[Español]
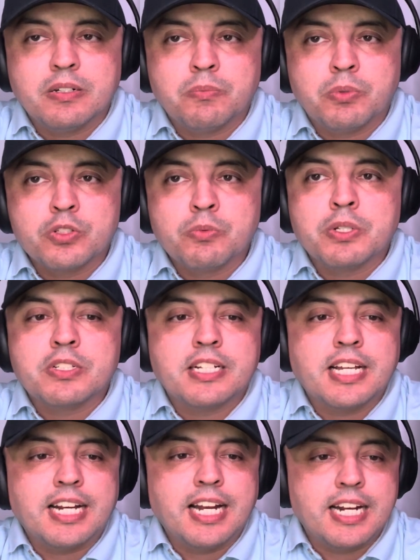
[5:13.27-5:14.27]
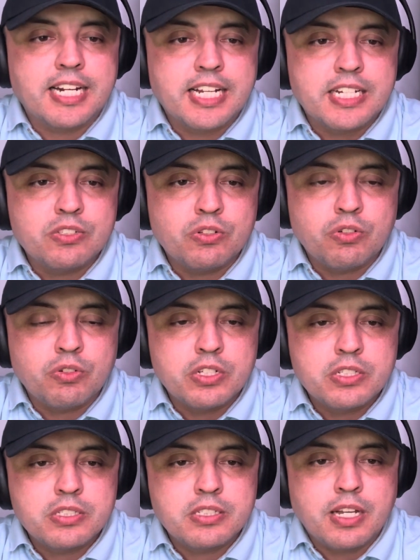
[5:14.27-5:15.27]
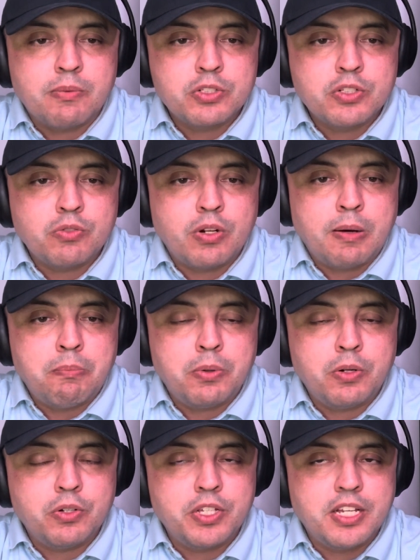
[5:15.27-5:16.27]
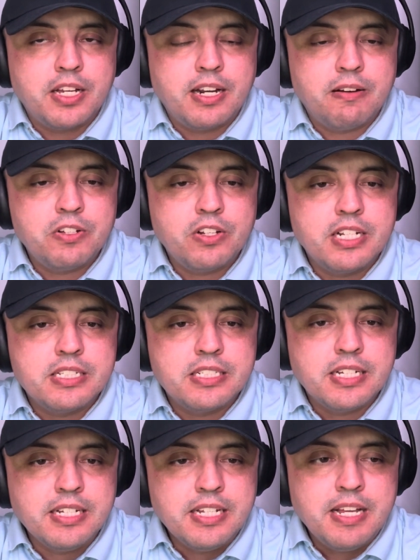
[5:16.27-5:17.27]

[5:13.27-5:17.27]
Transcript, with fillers: por supuesto hay que aclarar que esto no es, digamos, una apología a la violencia,